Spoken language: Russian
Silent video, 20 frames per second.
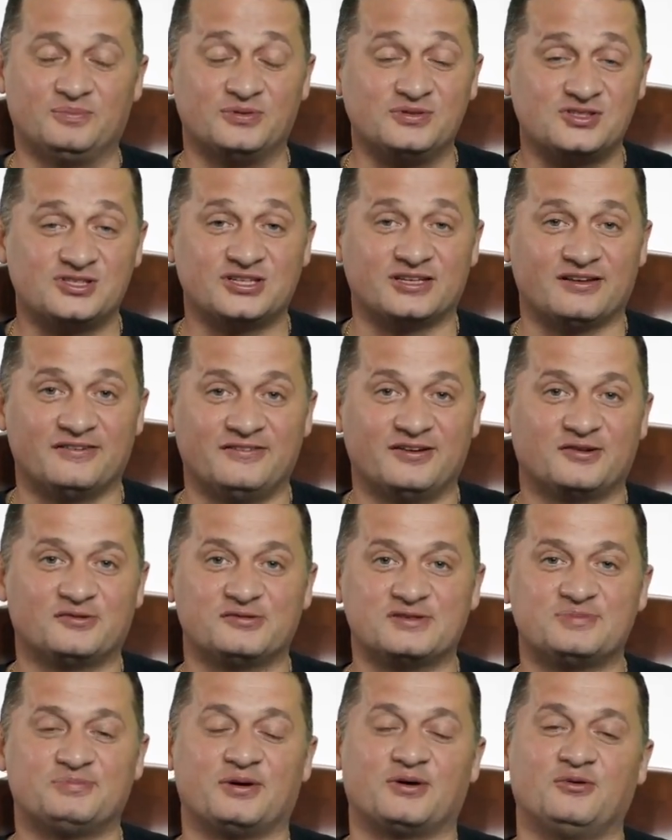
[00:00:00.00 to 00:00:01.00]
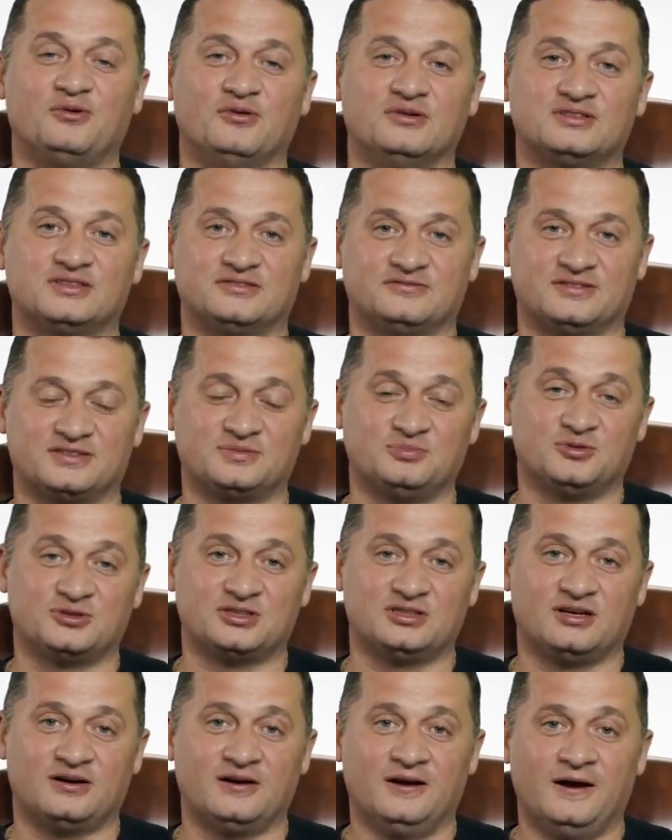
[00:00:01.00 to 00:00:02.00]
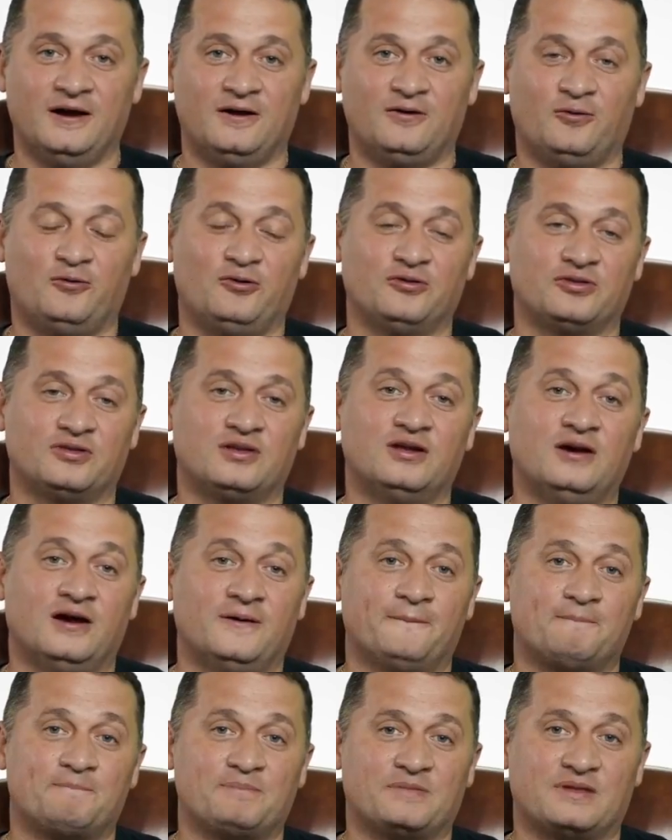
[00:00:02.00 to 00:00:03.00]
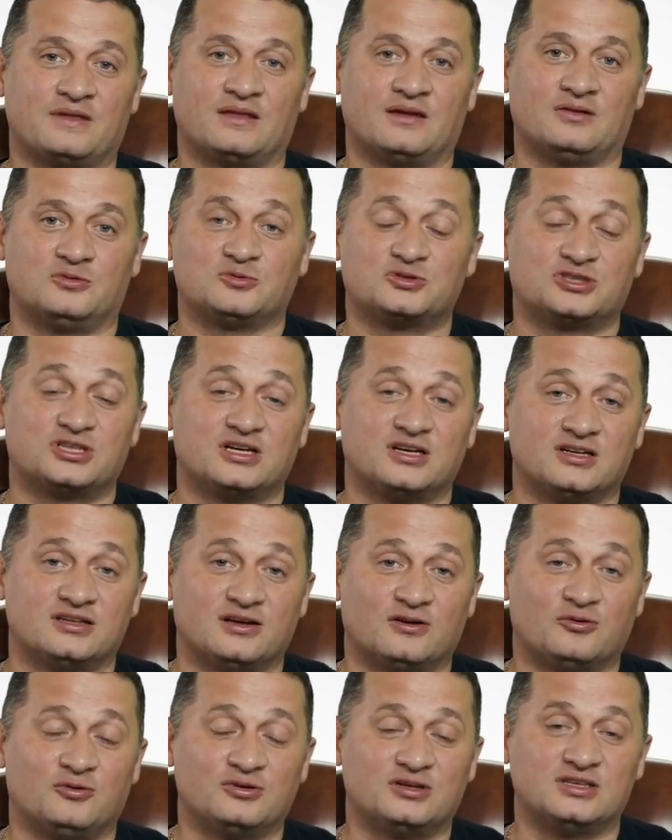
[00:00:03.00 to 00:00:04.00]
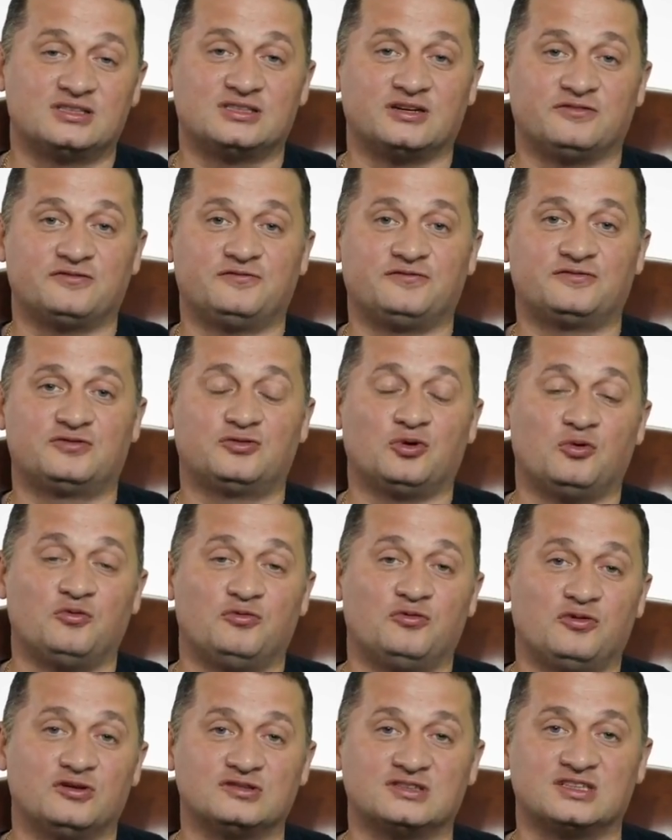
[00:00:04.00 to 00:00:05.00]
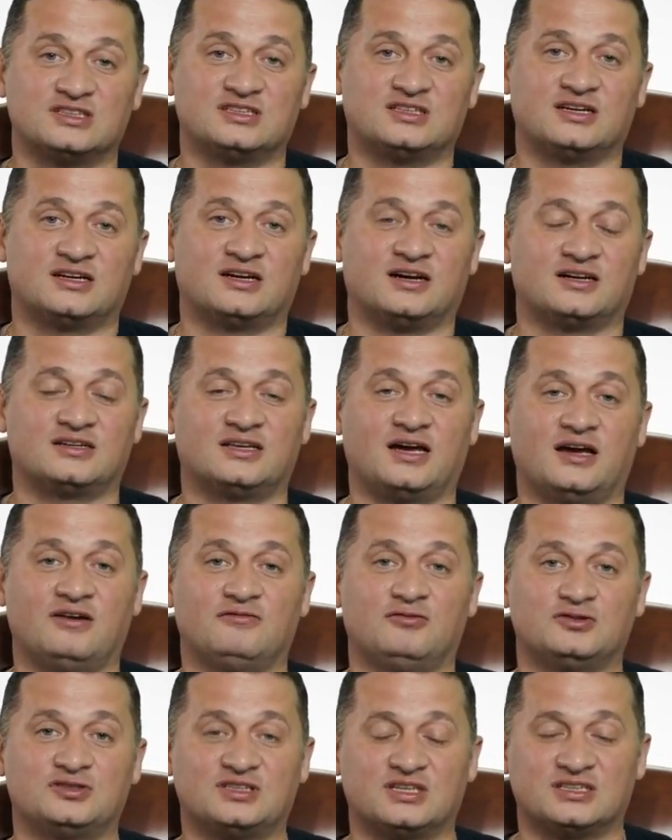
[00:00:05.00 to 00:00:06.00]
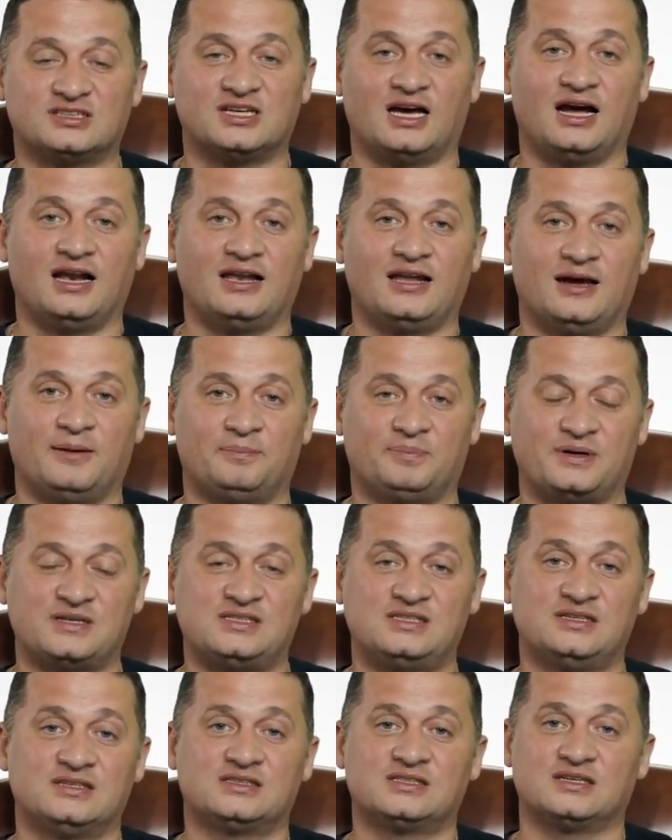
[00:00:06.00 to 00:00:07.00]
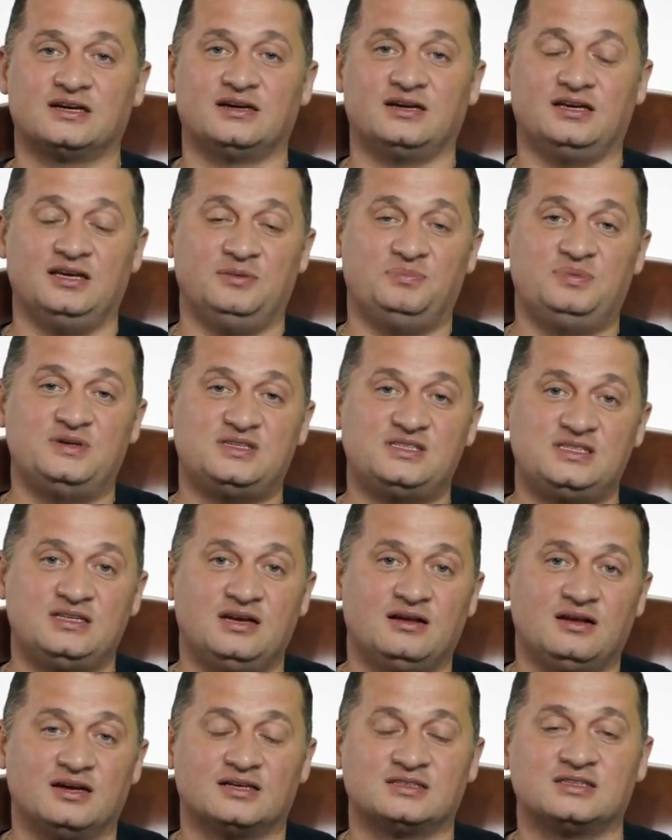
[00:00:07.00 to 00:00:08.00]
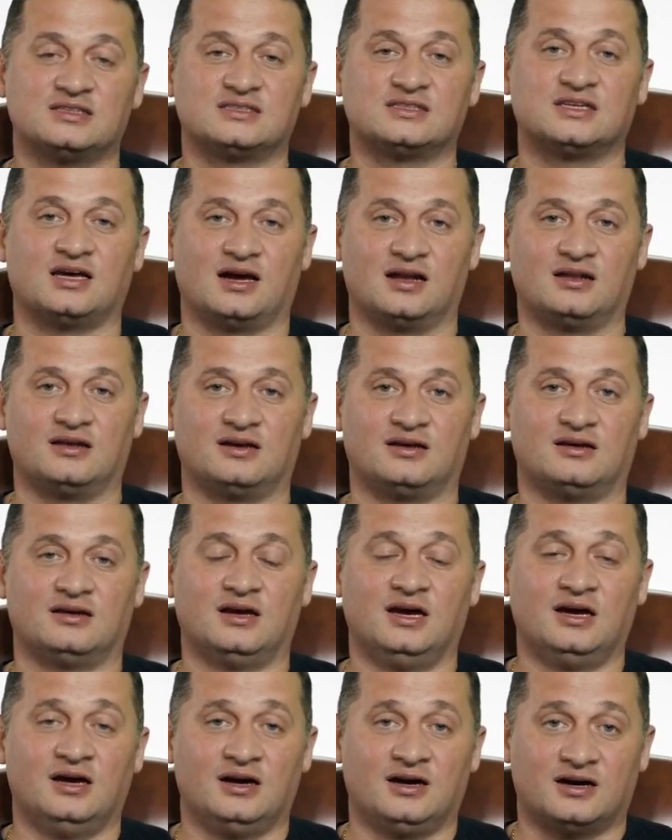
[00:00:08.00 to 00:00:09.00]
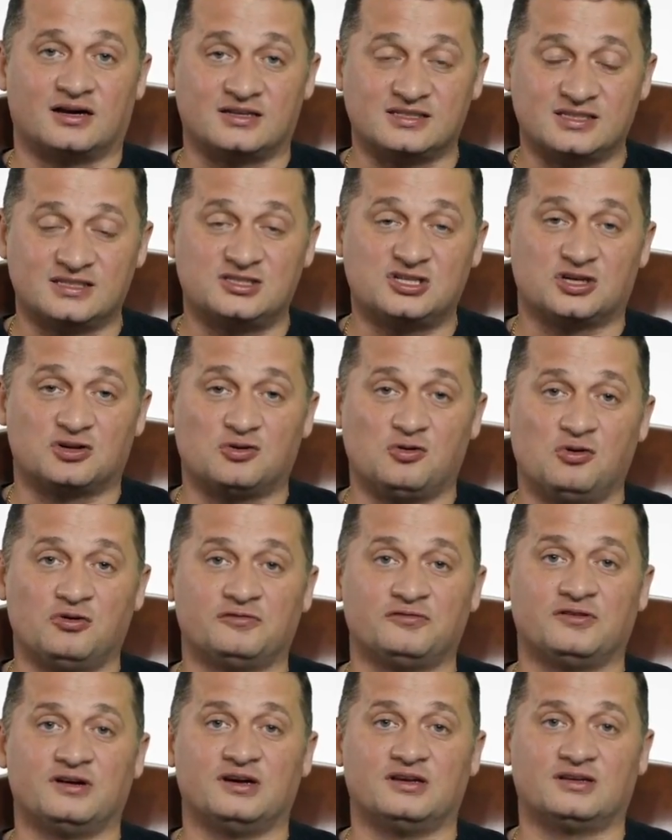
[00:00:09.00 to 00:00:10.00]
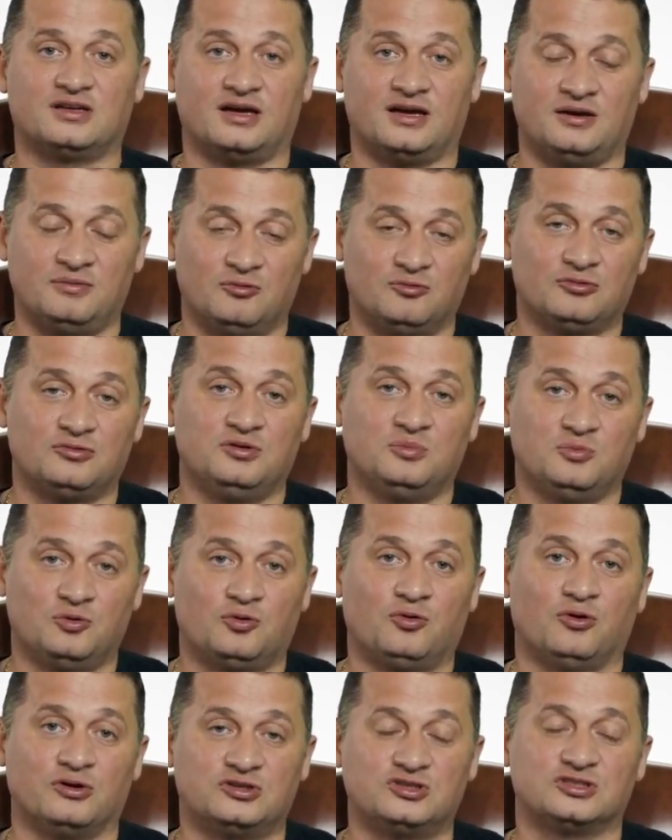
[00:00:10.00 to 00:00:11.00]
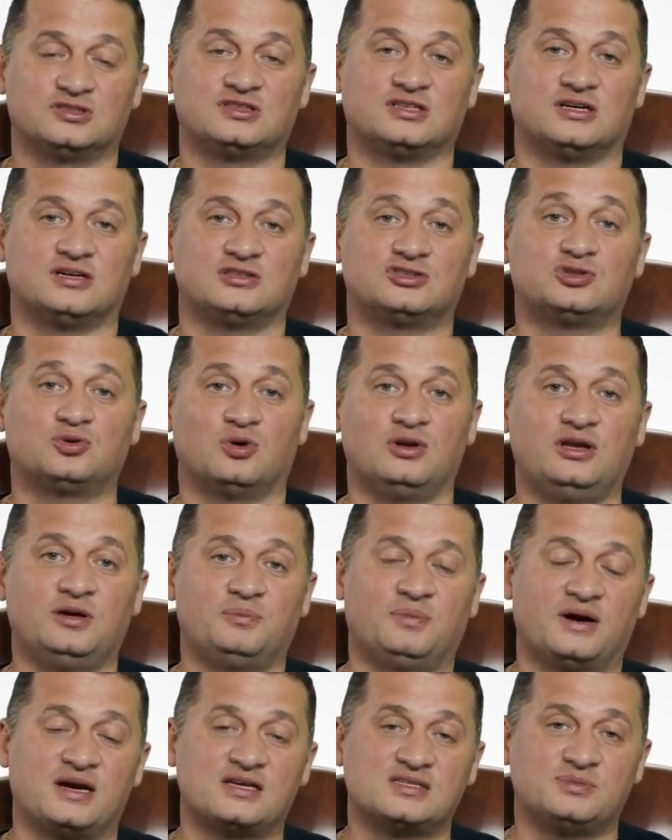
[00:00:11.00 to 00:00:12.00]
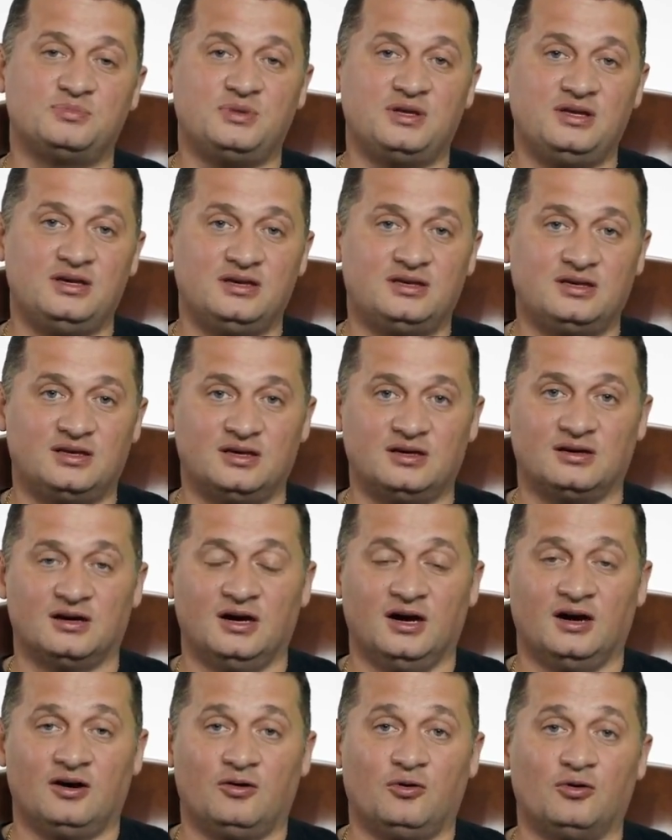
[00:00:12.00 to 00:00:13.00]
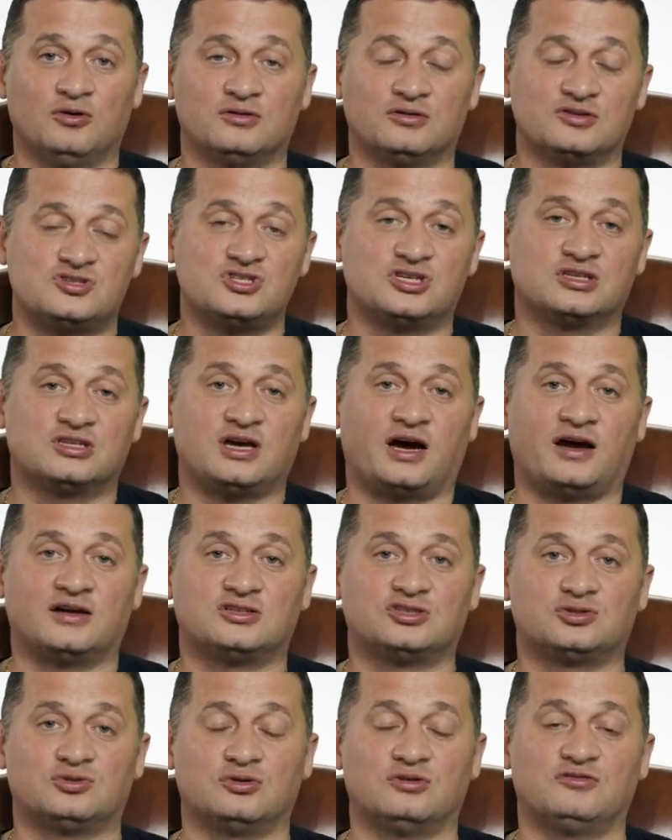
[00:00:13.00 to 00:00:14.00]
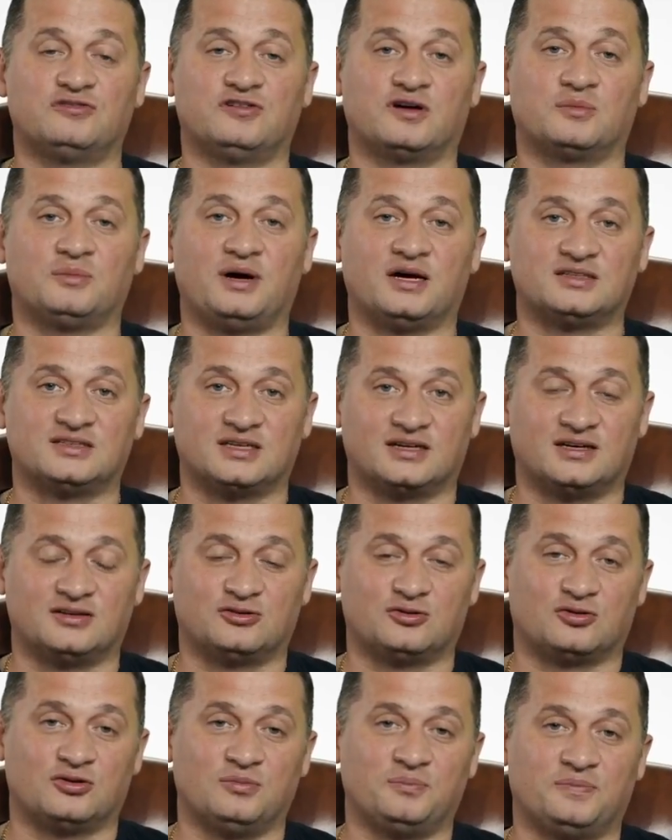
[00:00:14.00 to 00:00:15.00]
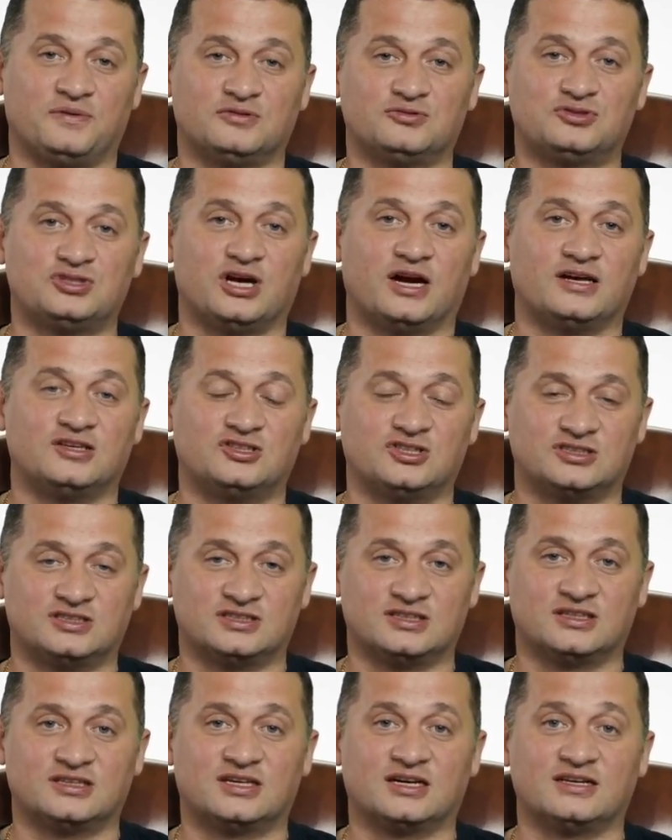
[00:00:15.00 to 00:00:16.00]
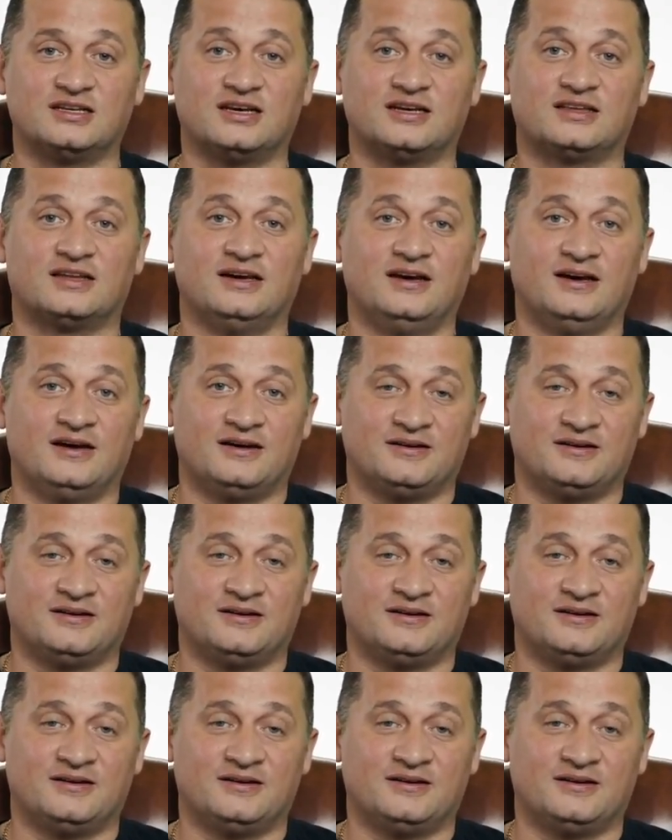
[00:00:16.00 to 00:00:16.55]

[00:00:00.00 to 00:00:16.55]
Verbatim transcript: Пусть человек успокоится. Возможно, он уже находится в том возрасте, когда его социальная позиция и бессилие социальное разочаровывает, а ему, ему хочется что-либо изменить, и он считает, что информация, которую он получает через интернет,